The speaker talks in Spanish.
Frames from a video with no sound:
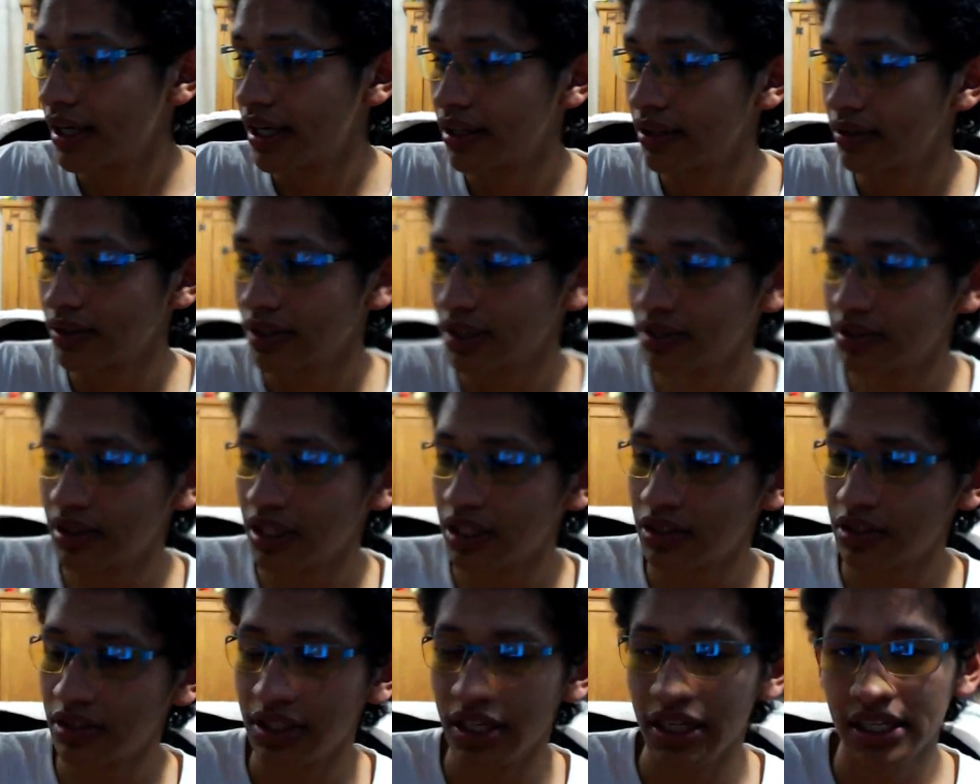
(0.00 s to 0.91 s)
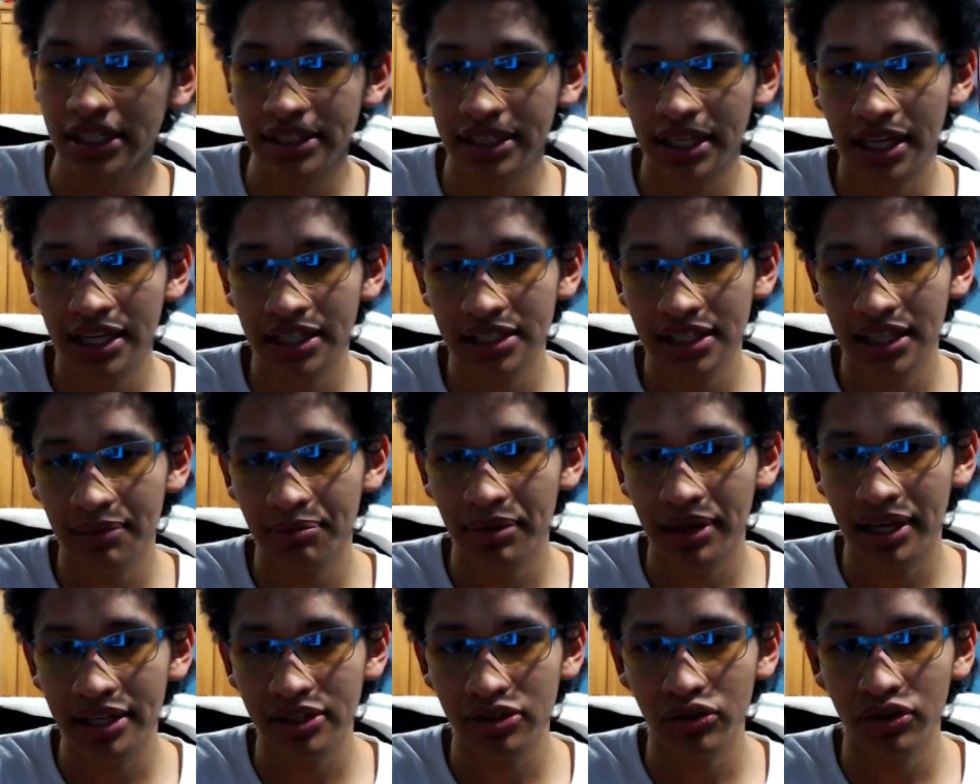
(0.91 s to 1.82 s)
Entonces descargar descargas la
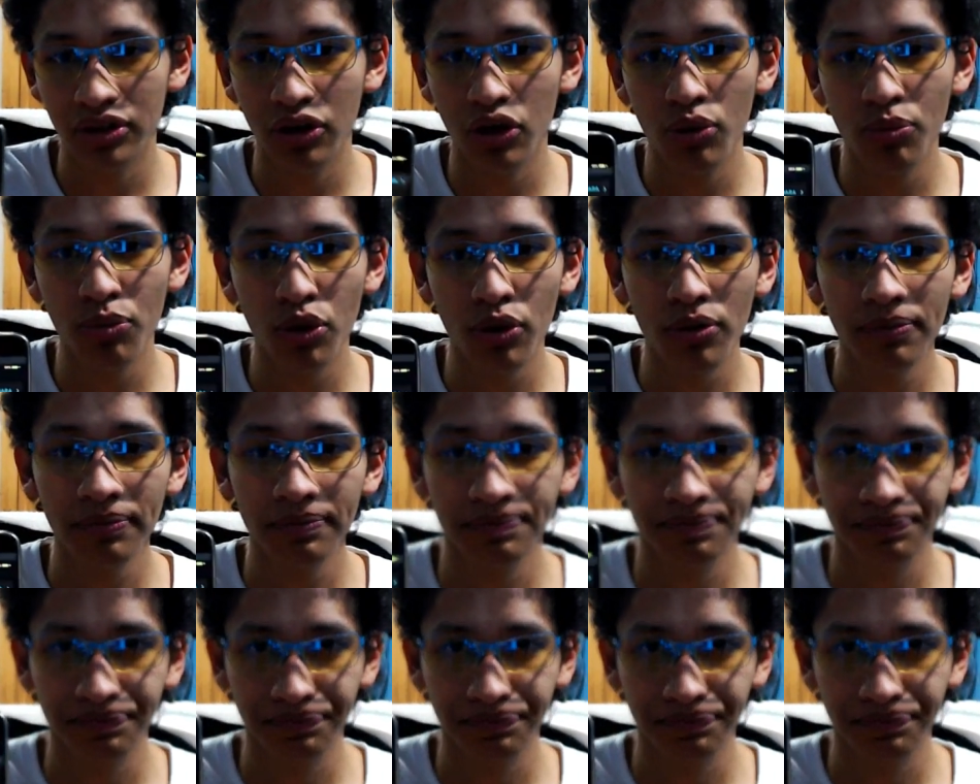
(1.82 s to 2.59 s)
aplicación de GoPro